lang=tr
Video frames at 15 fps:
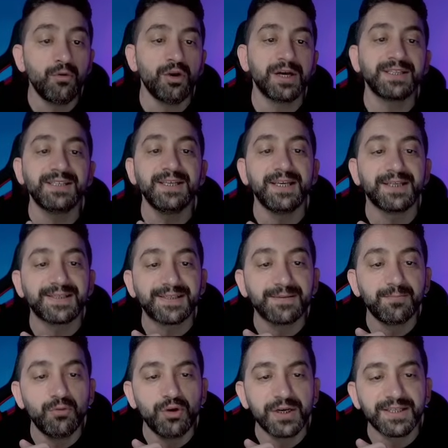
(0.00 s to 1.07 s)
Burası
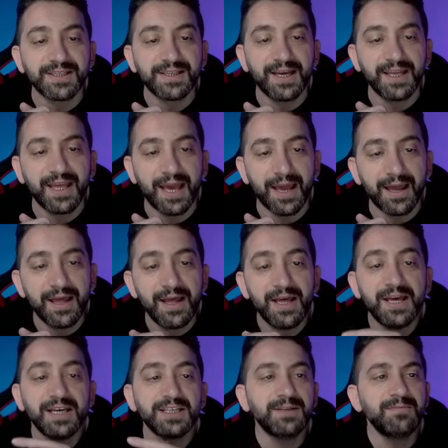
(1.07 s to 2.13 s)
x, burası da y.
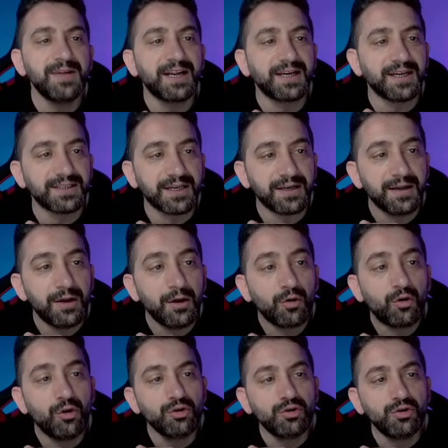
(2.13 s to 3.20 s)
Şimdi arkadaşlar
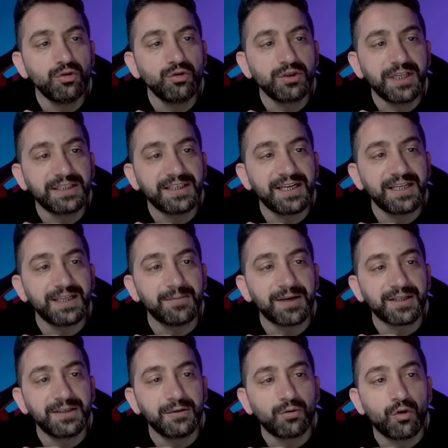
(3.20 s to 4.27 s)
kosinüs teta ne
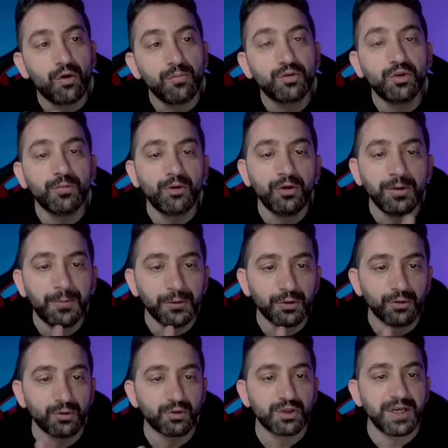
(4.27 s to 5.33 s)
demektir? Komşu bölü
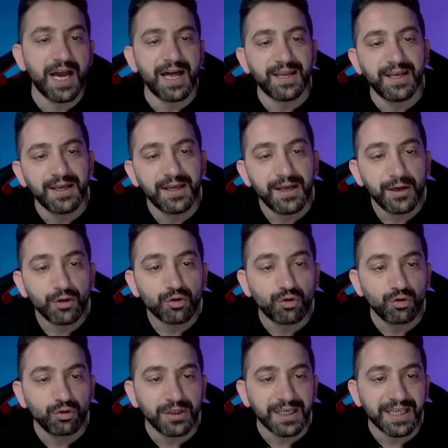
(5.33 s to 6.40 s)
hipotenüs. Yani
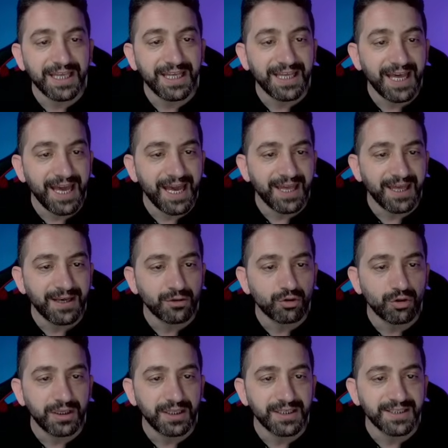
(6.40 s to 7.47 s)
şuradaki y'yi,
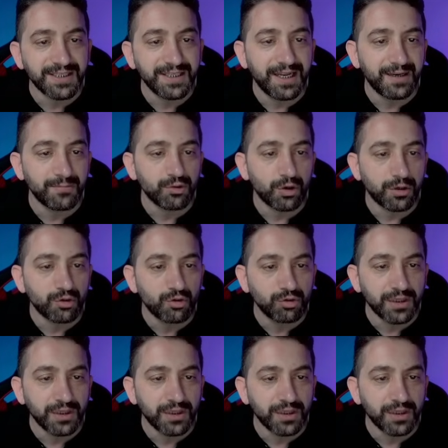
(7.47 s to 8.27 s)
şuraları silelim şöyle.